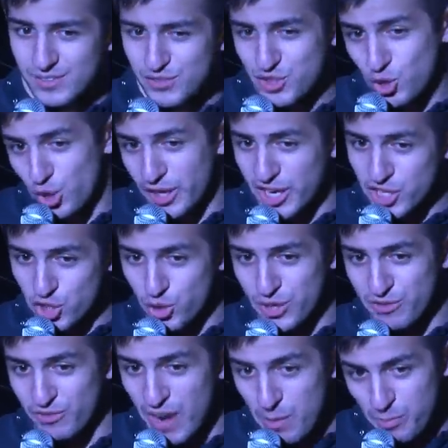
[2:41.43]
Все
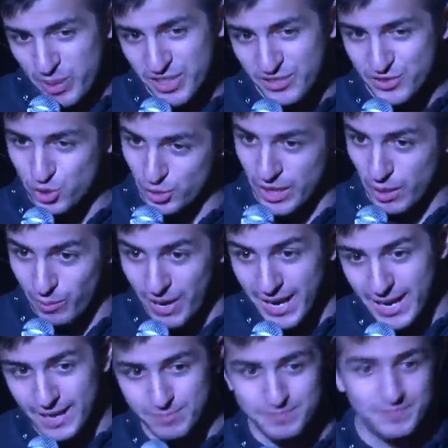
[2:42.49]
хорошо, Ивап, все
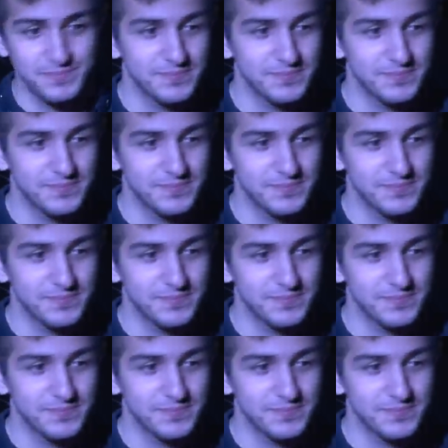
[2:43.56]
нормально.